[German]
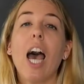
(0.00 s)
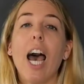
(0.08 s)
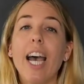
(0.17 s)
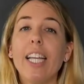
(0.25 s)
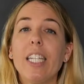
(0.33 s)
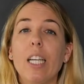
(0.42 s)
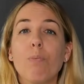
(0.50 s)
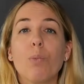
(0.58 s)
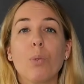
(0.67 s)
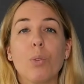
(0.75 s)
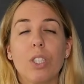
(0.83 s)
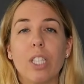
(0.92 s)
Ein
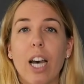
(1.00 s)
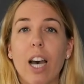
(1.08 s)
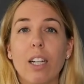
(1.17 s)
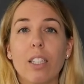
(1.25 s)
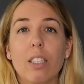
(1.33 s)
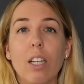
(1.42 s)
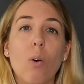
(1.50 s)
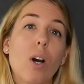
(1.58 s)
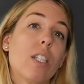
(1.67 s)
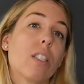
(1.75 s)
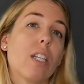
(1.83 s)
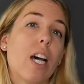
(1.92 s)
Neptuntag
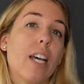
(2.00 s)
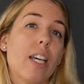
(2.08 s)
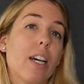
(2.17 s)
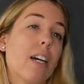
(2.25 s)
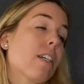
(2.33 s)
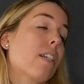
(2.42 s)
dauert daher